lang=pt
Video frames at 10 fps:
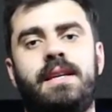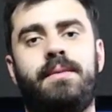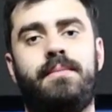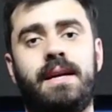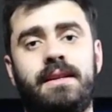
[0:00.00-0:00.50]
que
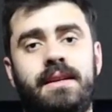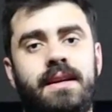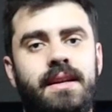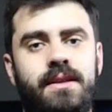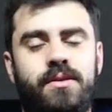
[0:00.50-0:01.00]
a
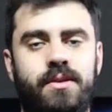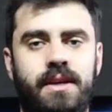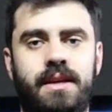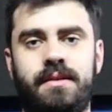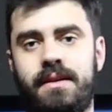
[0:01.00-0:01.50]
bateria
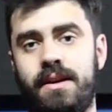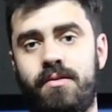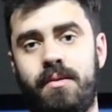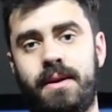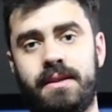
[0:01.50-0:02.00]
eletrônica tem
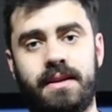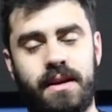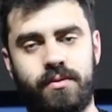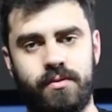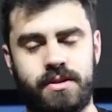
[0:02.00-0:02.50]
com a
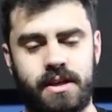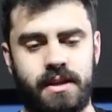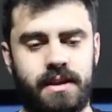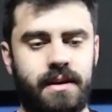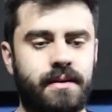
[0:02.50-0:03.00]
bateria
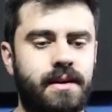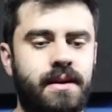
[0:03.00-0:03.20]
acústica, tá?